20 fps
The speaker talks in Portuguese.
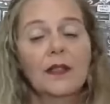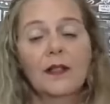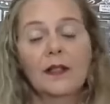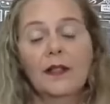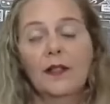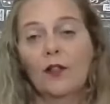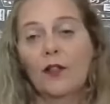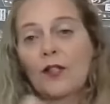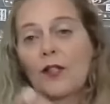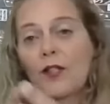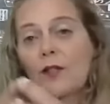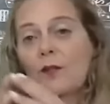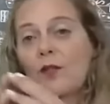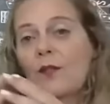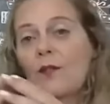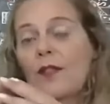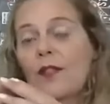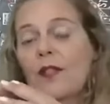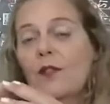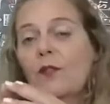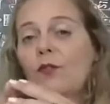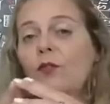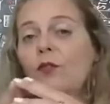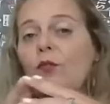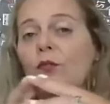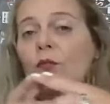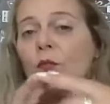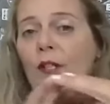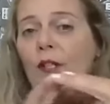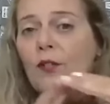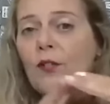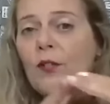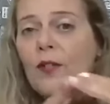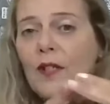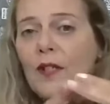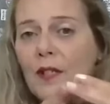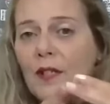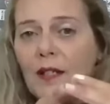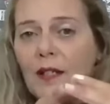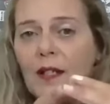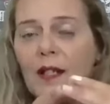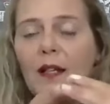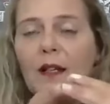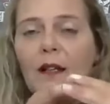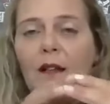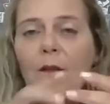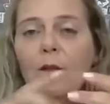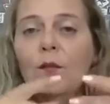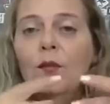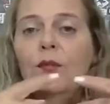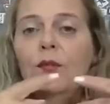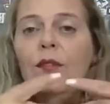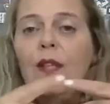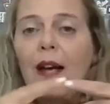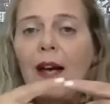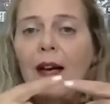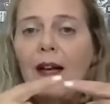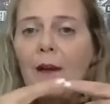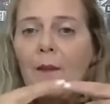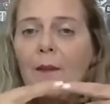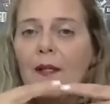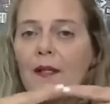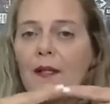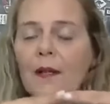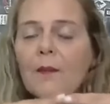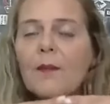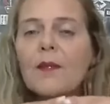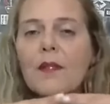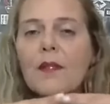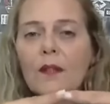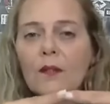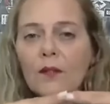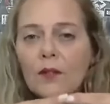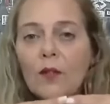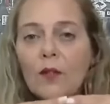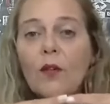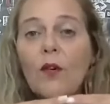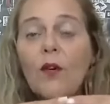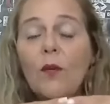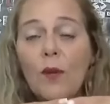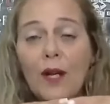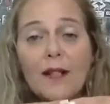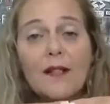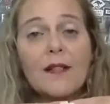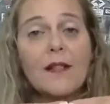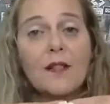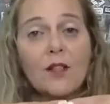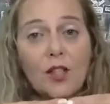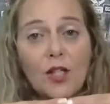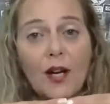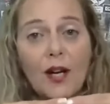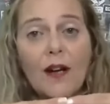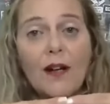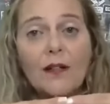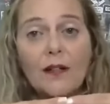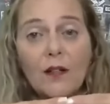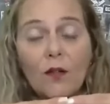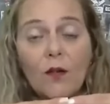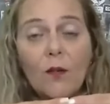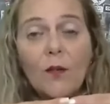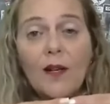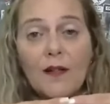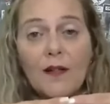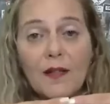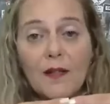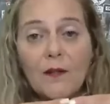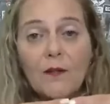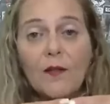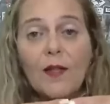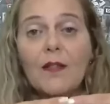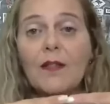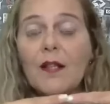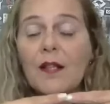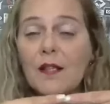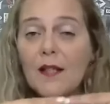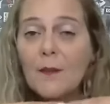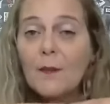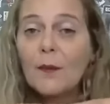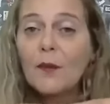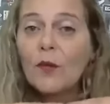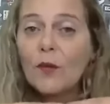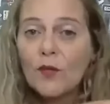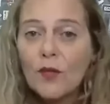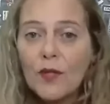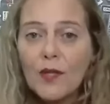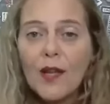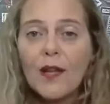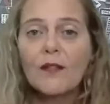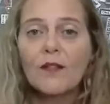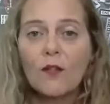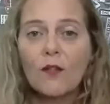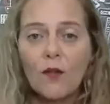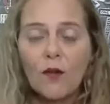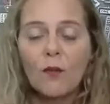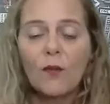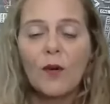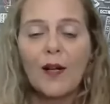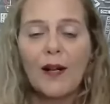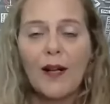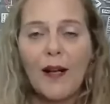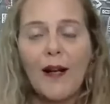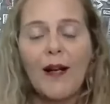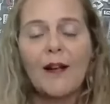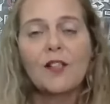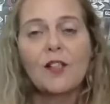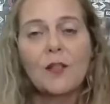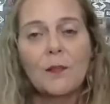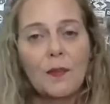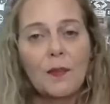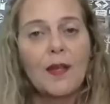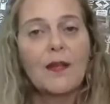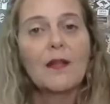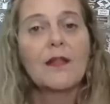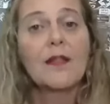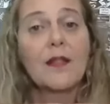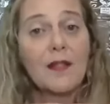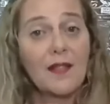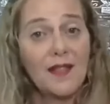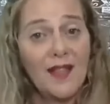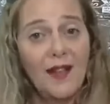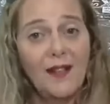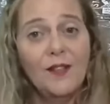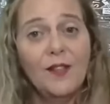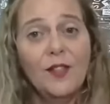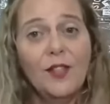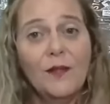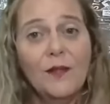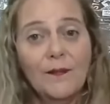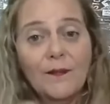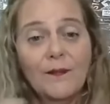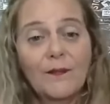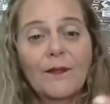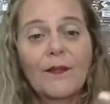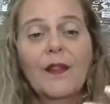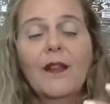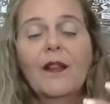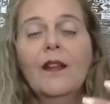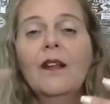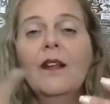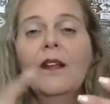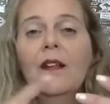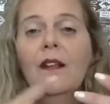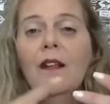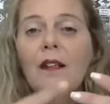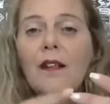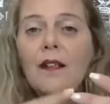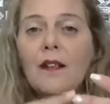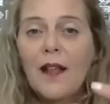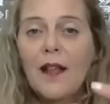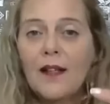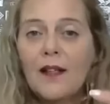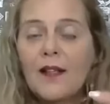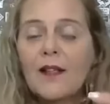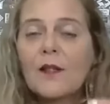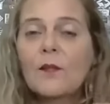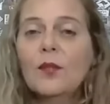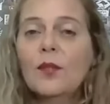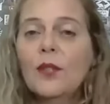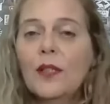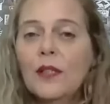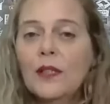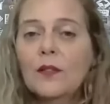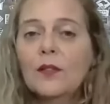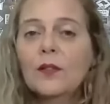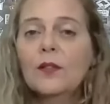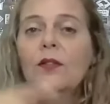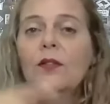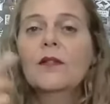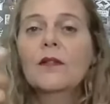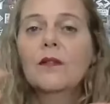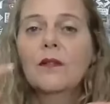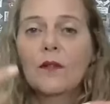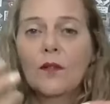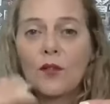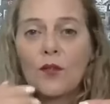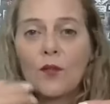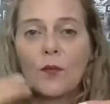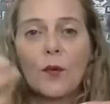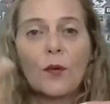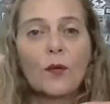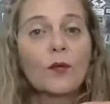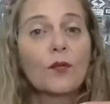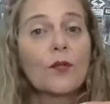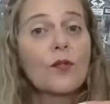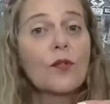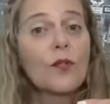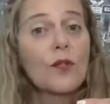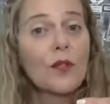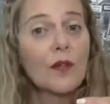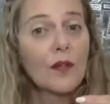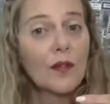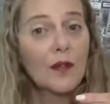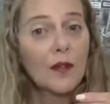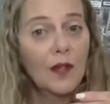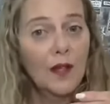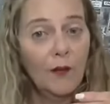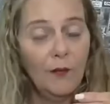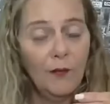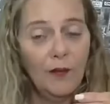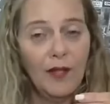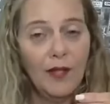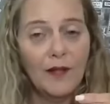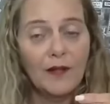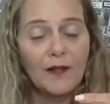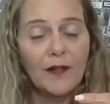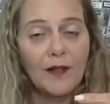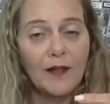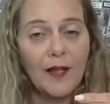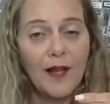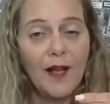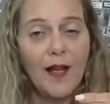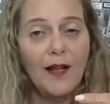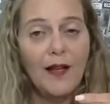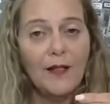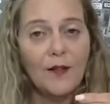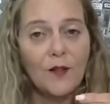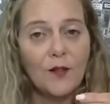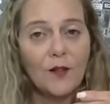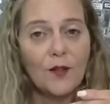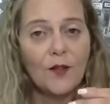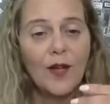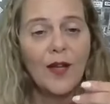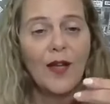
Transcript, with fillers: então, nós estamos fazendo duas coisas aqui: mudar a percepção de como ela se enxerga, de como ela se vê, trazer para o consciente como ela age, pensa, sente, e está estimulando os pontos referentes a isso.